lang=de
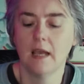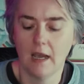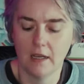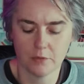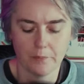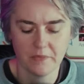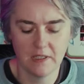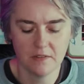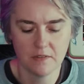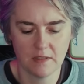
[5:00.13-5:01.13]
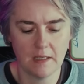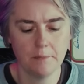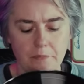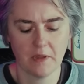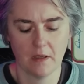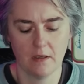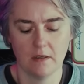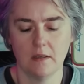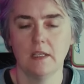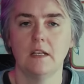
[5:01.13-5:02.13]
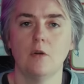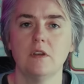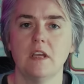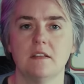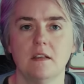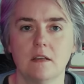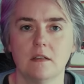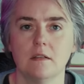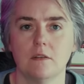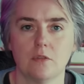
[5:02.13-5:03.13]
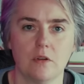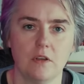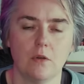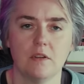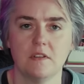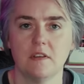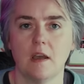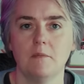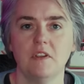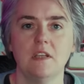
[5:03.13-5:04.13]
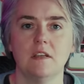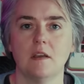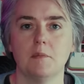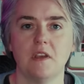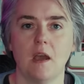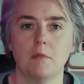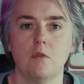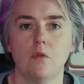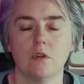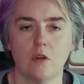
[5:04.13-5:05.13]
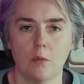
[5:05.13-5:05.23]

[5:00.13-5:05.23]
Also, dieses Ding, laut Artikel sollen die 90 Gramm wiegen. Ich habe sie abgewogen, die